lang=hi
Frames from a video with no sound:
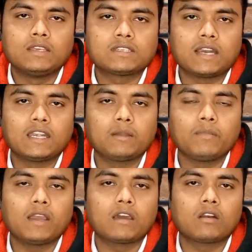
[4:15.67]
स्टार्टिंग
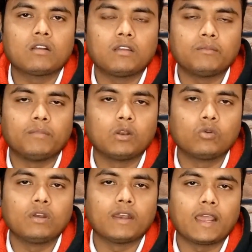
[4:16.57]
में अगर
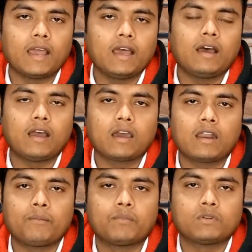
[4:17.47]
बिल्कुल नया
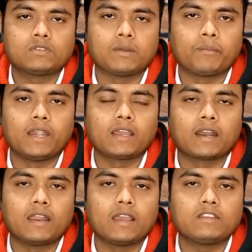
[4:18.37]
अगर आप शिपमेंट
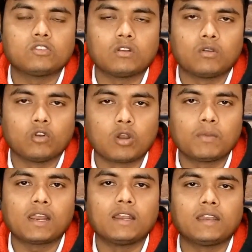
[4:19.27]
कर रहे हैं या
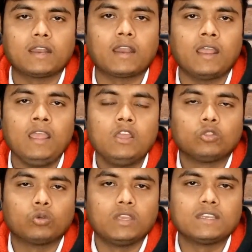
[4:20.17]
नॉर्मल कंटेनर है
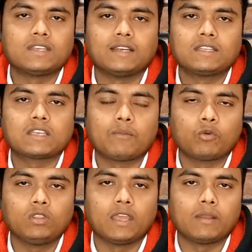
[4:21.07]
तो ये चार्जेस
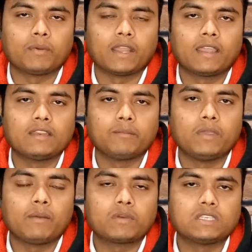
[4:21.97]
आपको देने पड़ेंगे जब
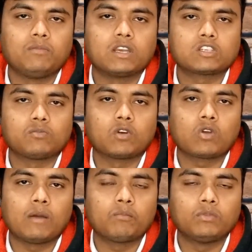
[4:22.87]
भी आप किसी भी कस्टमर
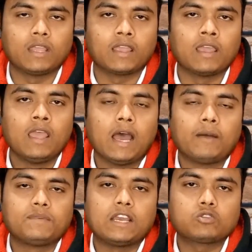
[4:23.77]
को आप देंगे
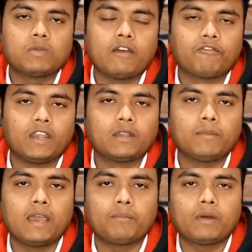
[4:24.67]
आप चाहे उसमें आप रेट
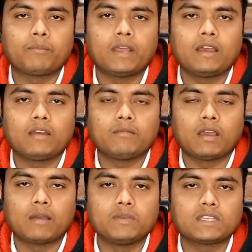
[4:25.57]
में आप अपना
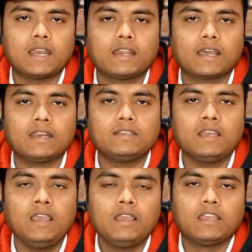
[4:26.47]
कमीशन ऐड कर
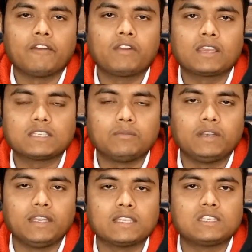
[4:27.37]
लीजिए या फिर किसी भी
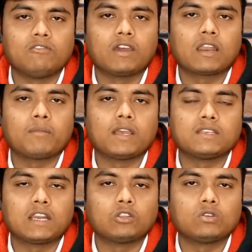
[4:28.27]
टीएससी वगैरह में
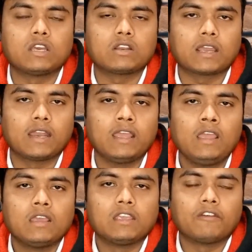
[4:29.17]
हज़ार दो हज़ार रखने
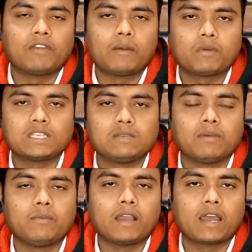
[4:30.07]
या फिर आप किसी
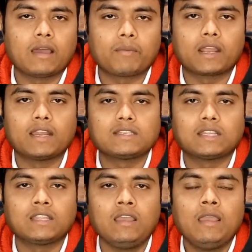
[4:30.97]
में भी अगर आप रखना
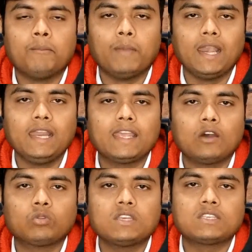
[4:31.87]
चाहते हैं मेनली
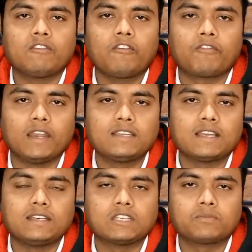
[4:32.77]
क्या होता है सिर्फ एक फ्रेट
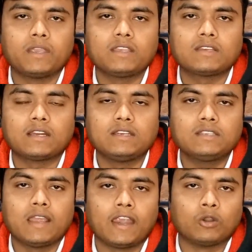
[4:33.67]
चार्जेस में ही
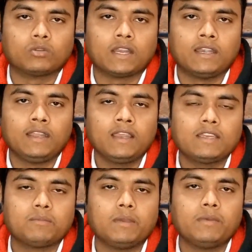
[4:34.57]
चार्जेस ऐड होता है ठीक
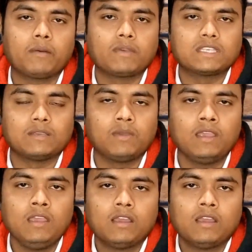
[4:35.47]
है जब भी, भी आप किसी भी